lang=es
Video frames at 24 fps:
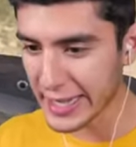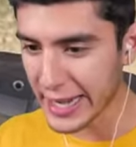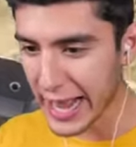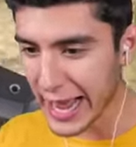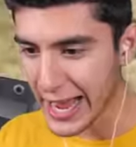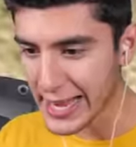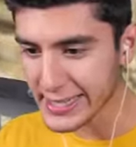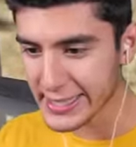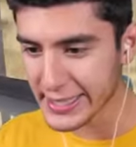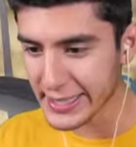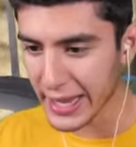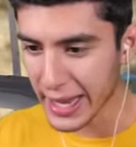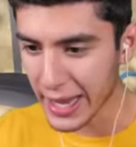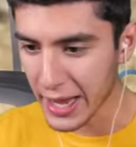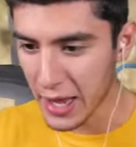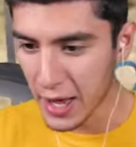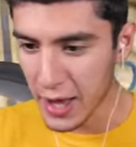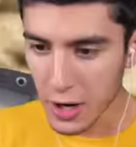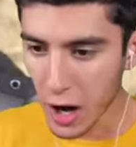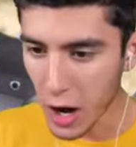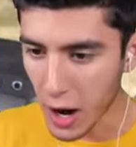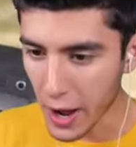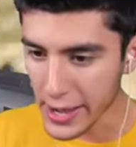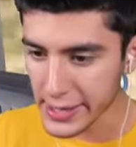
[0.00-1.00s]
¿Será este?
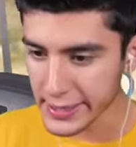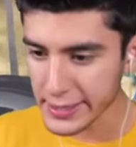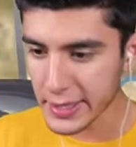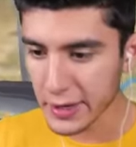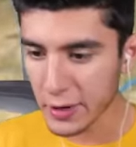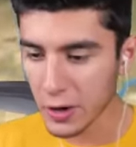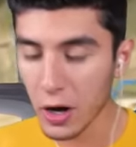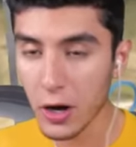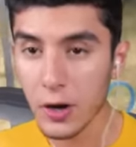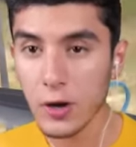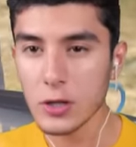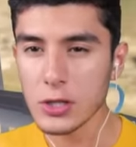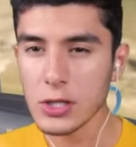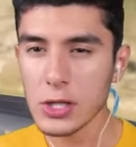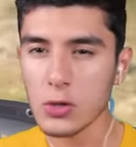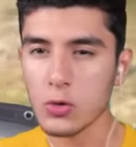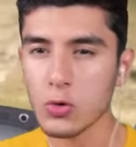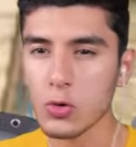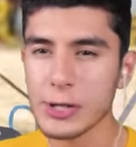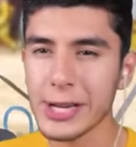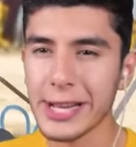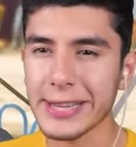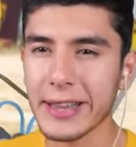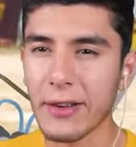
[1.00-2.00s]
No, este no No se
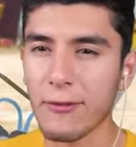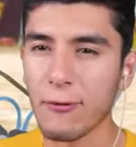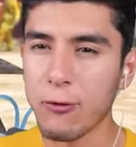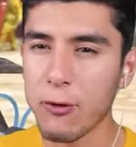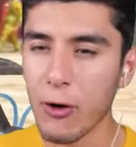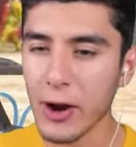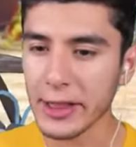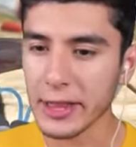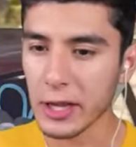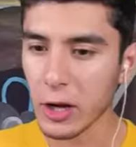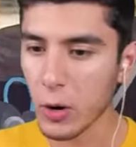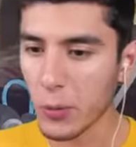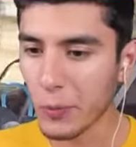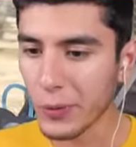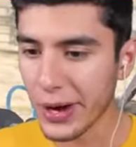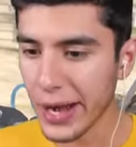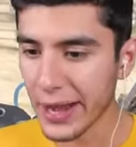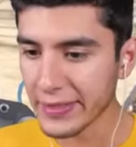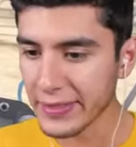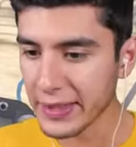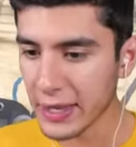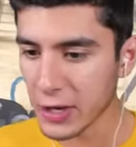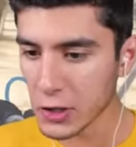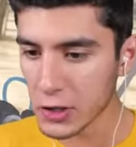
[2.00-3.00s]
escucha tan fuerte como
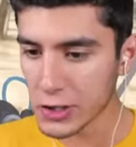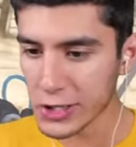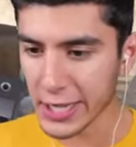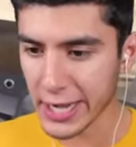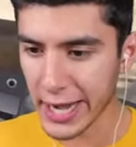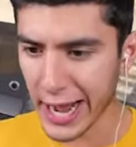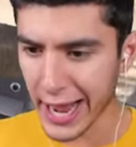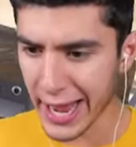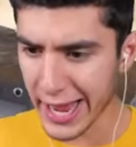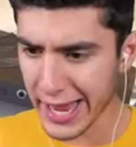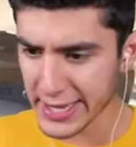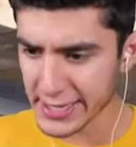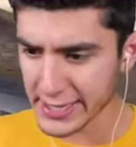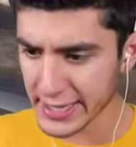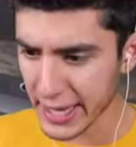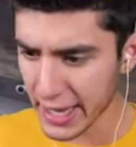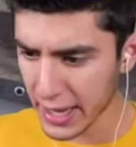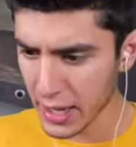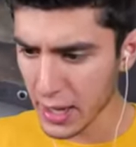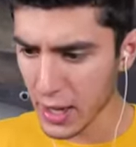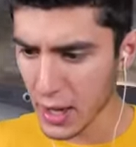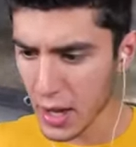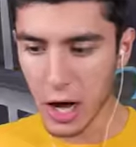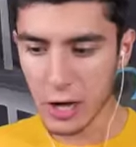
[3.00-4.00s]
el anterior ¿Será
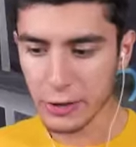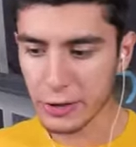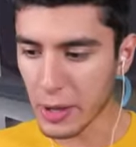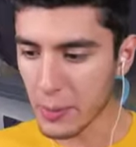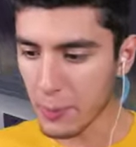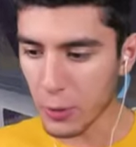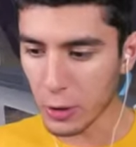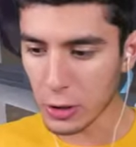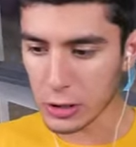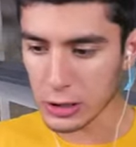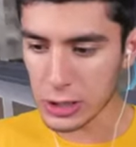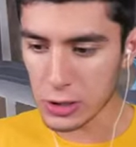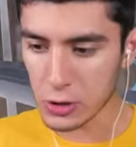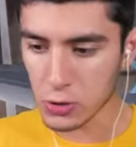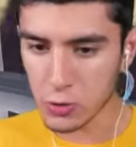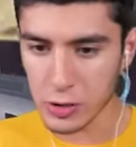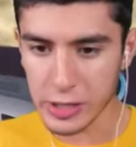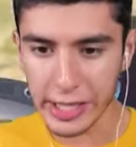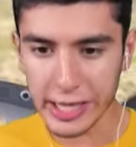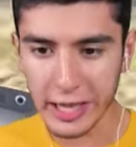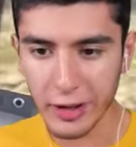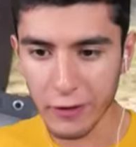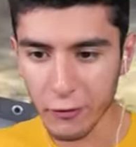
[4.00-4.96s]
este? No, tampoco se escucha